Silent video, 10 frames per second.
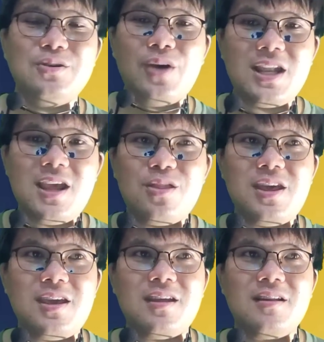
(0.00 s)
USTC
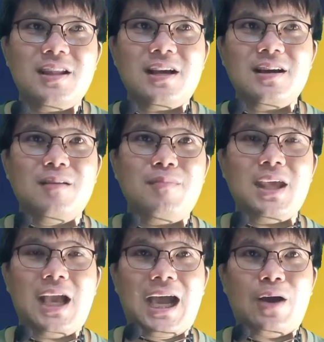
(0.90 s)
ถ้าเกิด
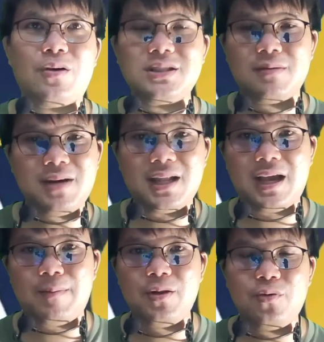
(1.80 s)
มีข่าวก็จะเหมือน
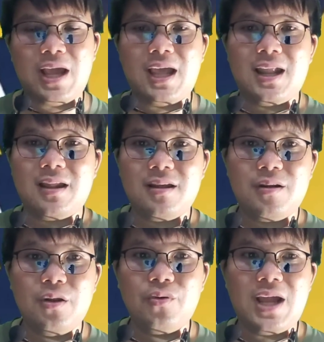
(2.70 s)
กับ
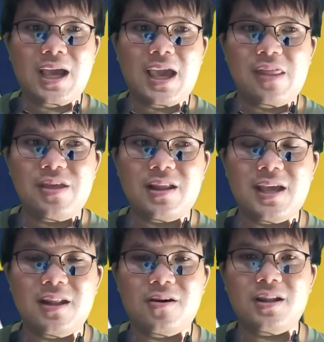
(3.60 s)
Luna Classic
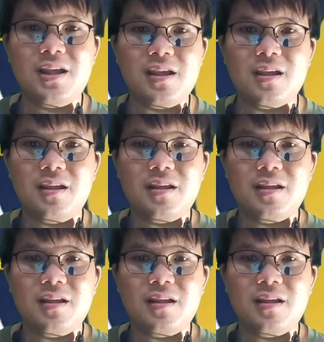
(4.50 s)
แน่นอนที่